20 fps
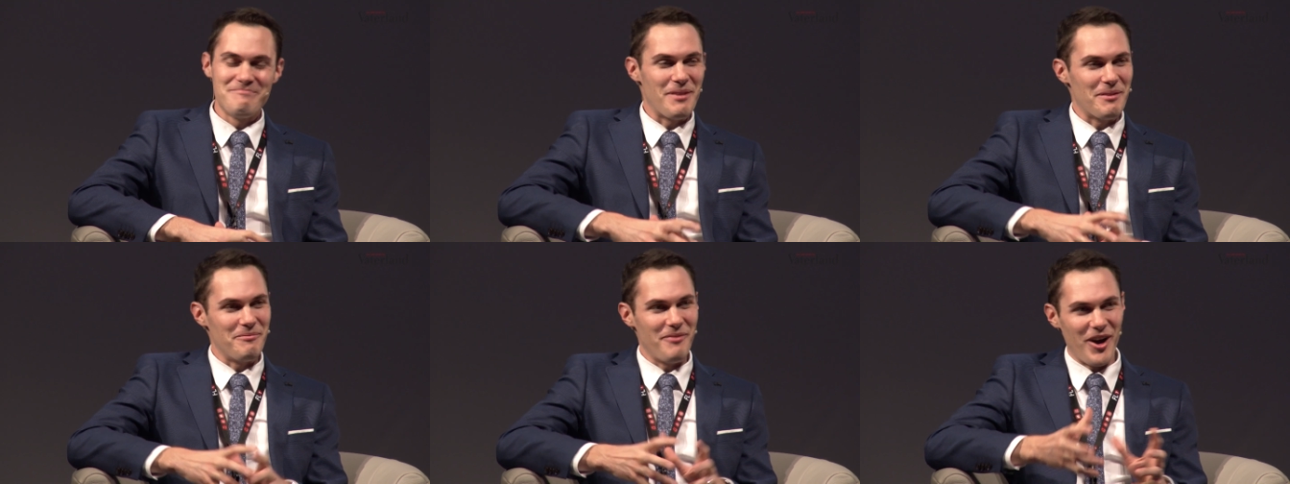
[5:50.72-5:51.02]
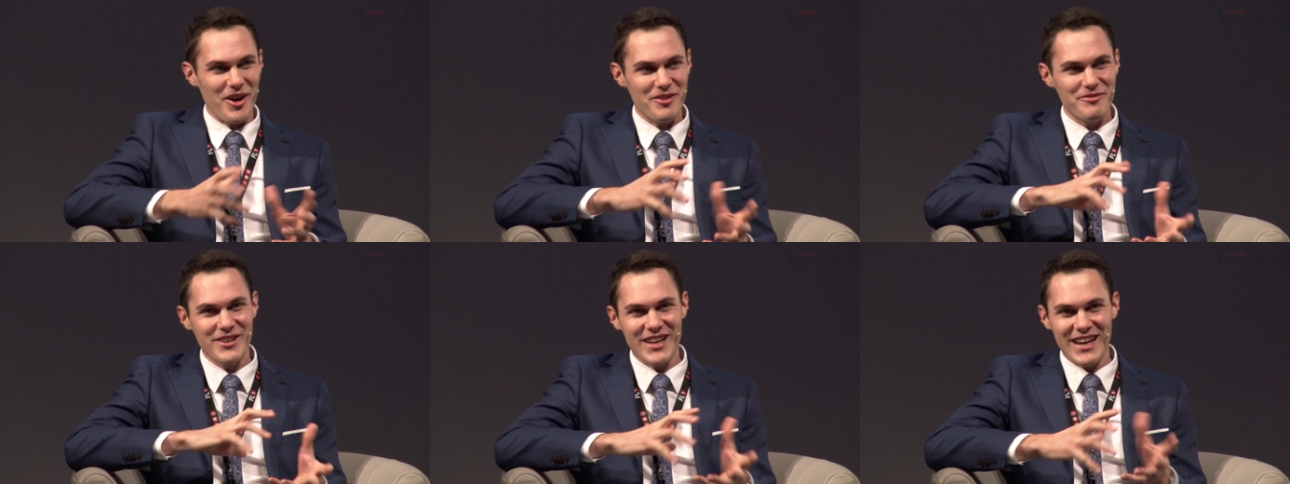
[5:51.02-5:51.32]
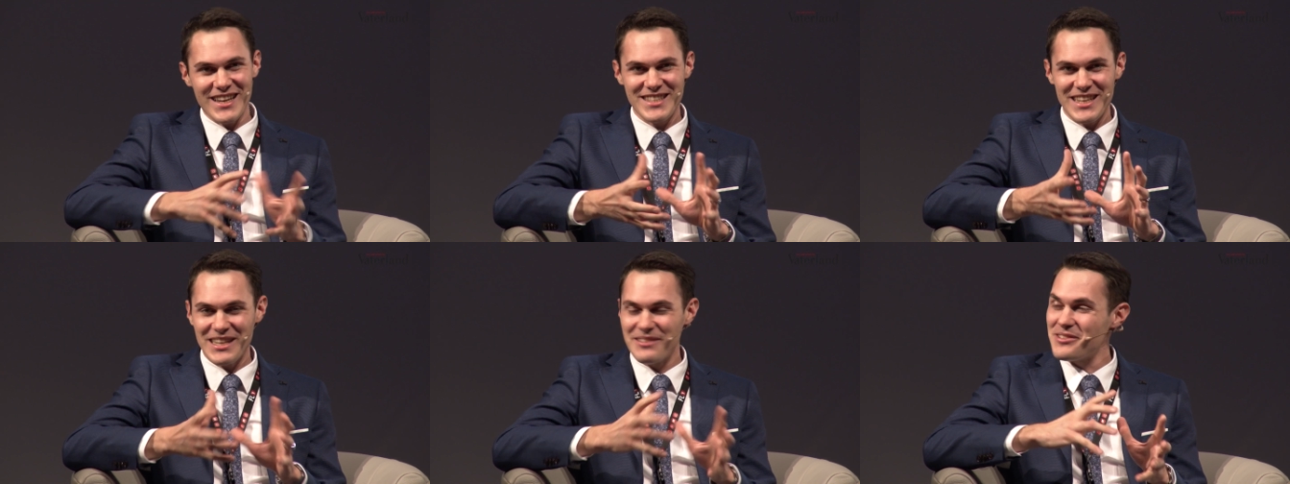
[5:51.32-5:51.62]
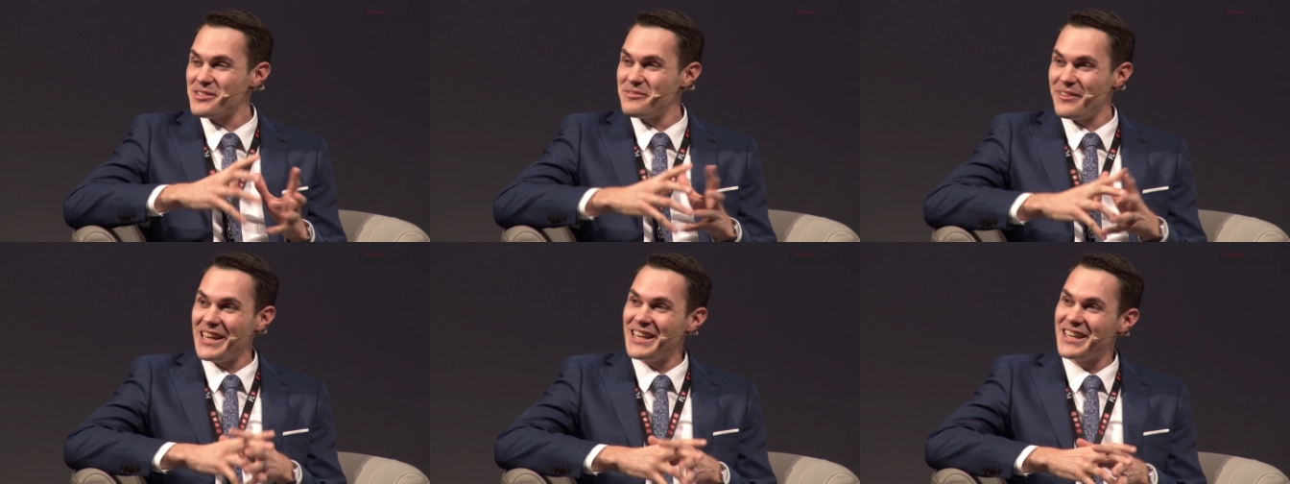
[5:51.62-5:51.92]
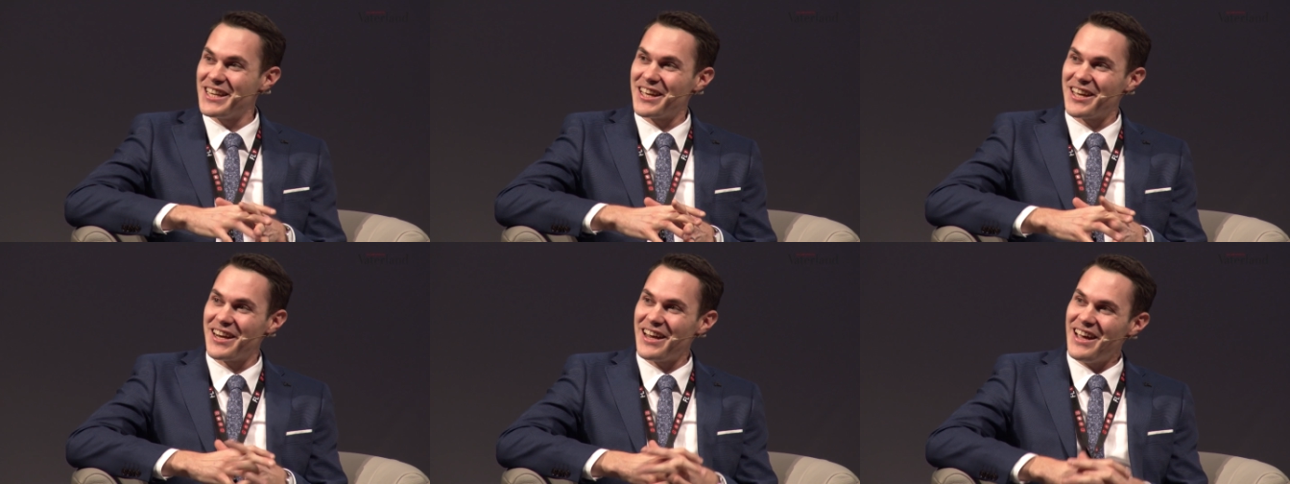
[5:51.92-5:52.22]
man mag vielleicht etwas
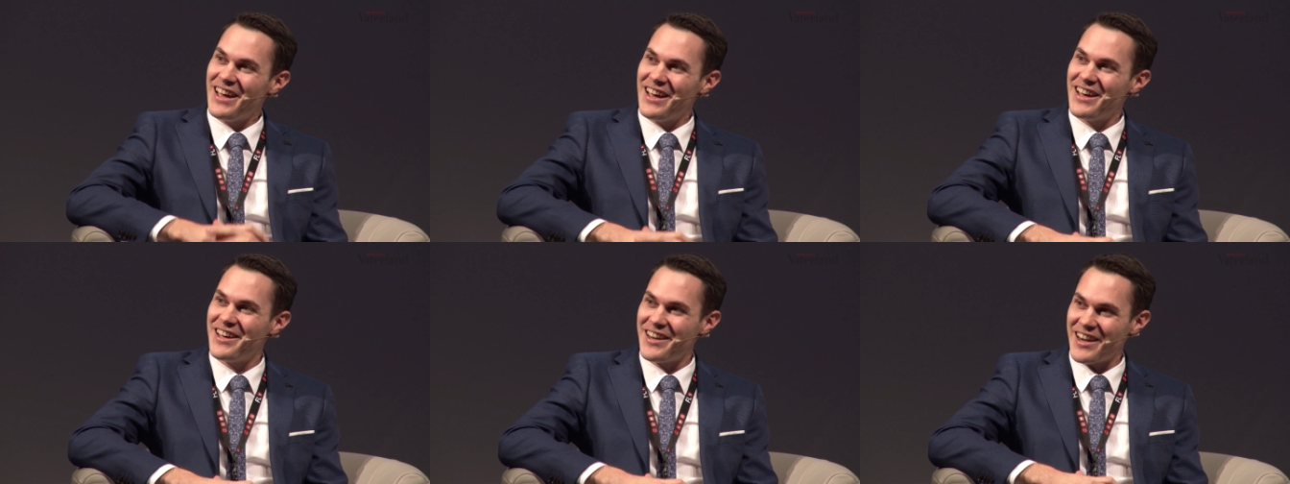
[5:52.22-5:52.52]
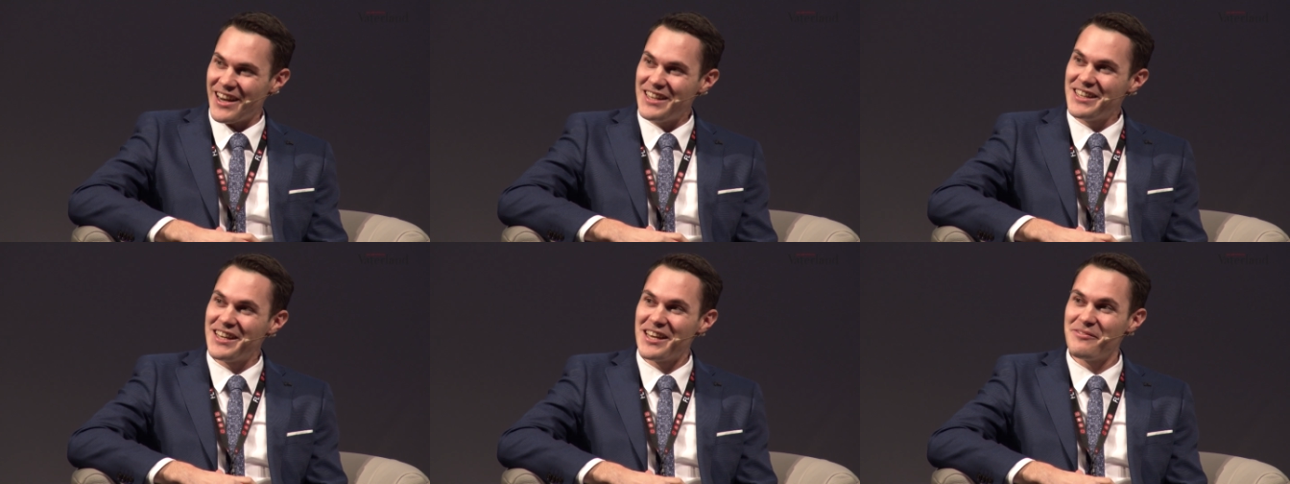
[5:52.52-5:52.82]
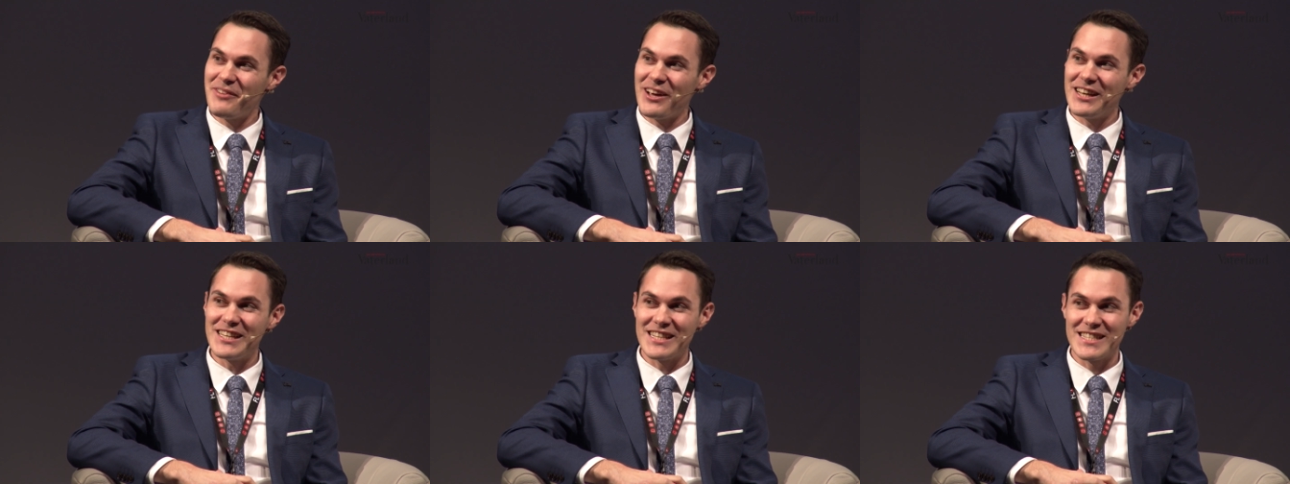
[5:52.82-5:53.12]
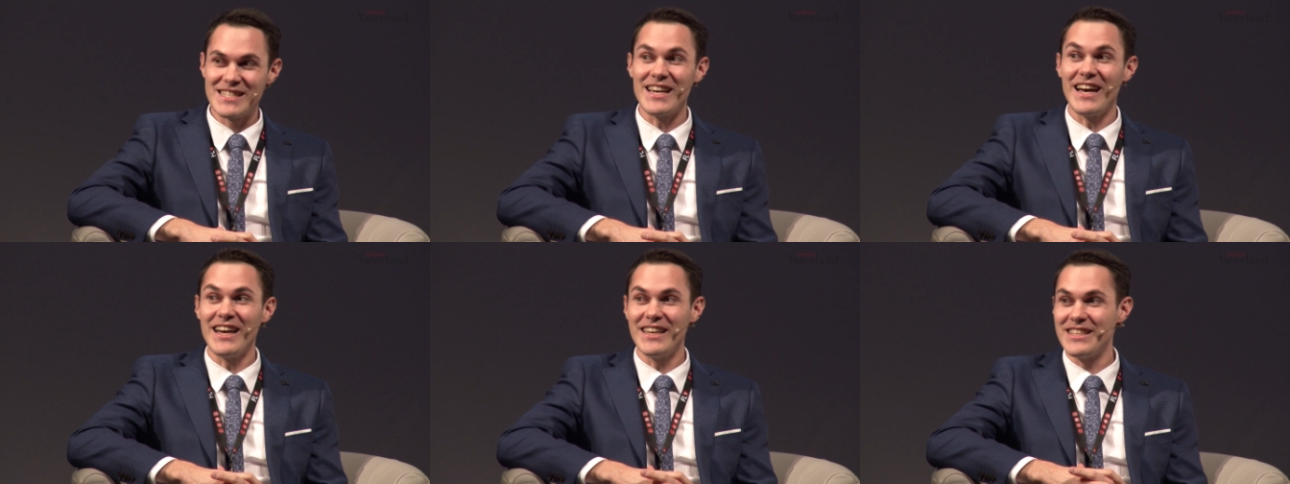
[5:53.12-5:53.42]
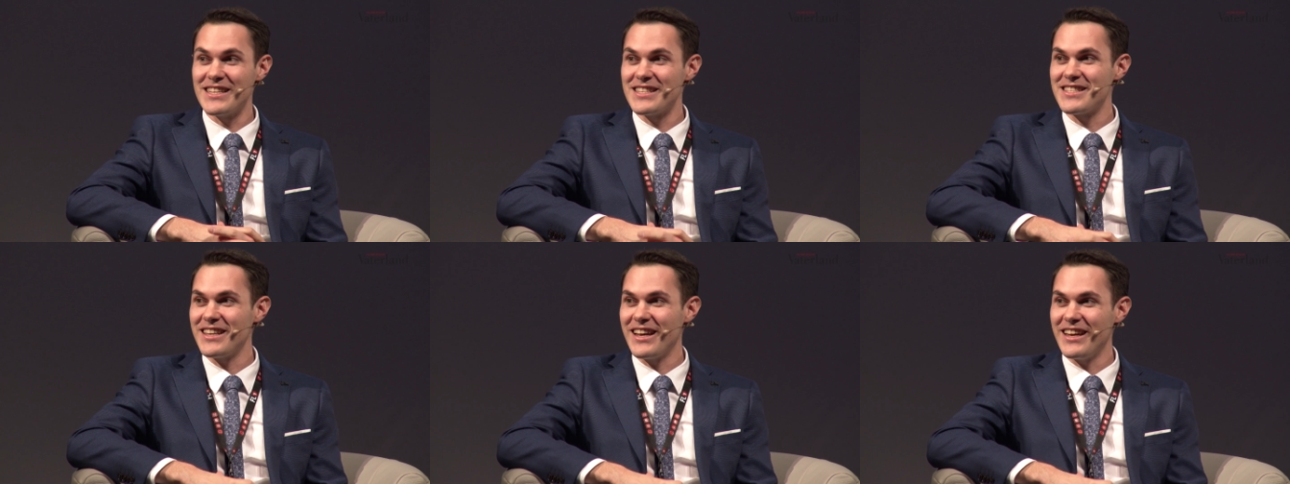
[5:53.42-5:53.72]
weniger äh, rennen, weil die Zeit
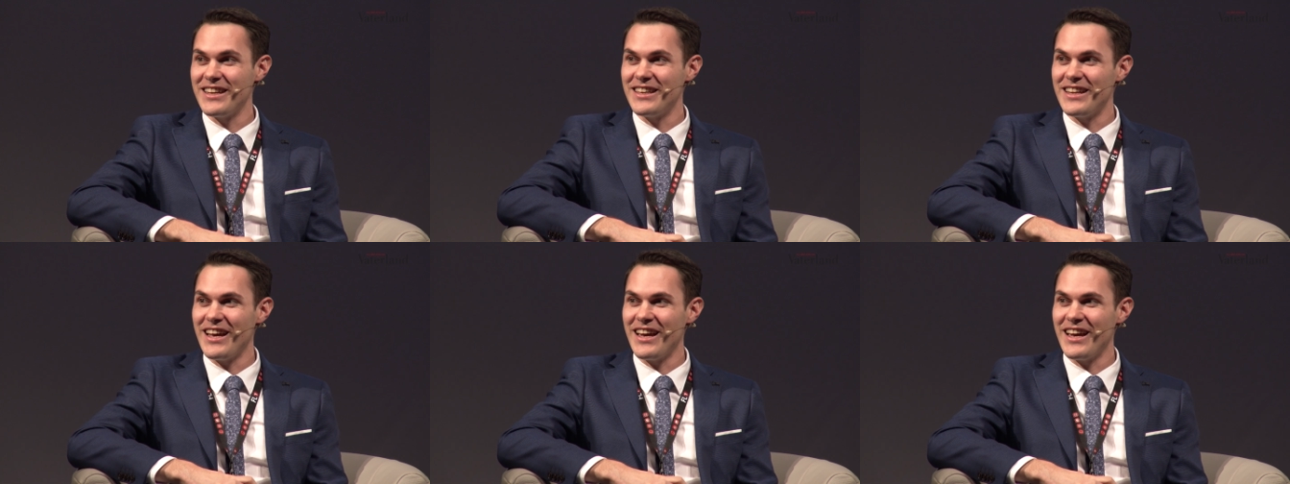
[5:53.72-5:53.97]
ist ein,